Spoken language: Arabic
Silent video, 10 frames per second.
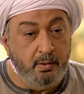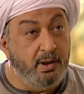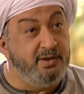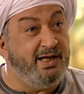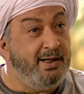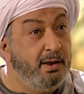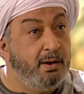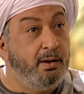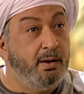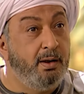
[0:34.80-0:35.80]
أنت
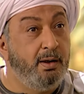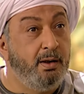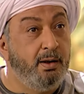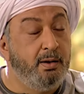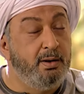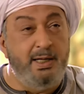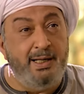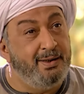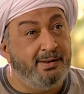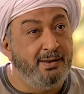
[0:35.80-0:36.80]

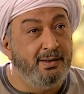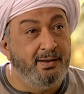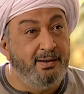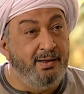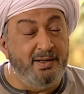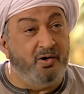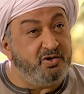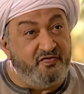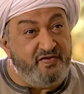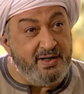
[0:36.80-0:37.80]
ليه؟ أنا
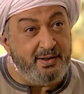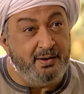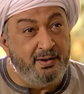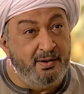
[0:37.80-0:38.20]
رحت فين؟